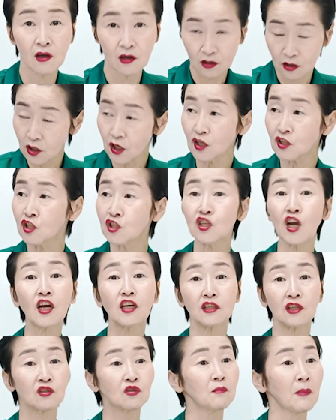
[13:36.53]
이게
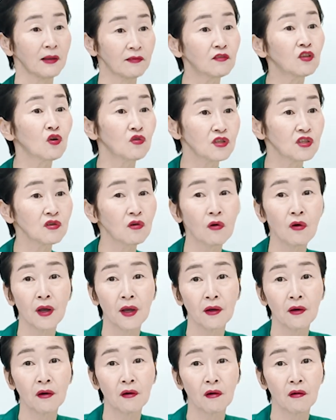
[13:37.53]
시작에 대해서 만들어진
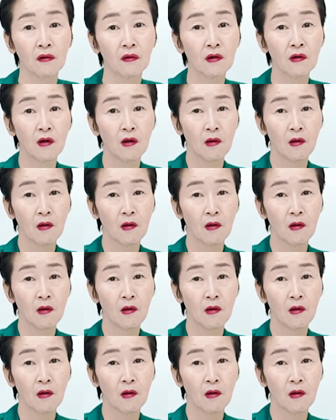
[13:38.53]
거예요.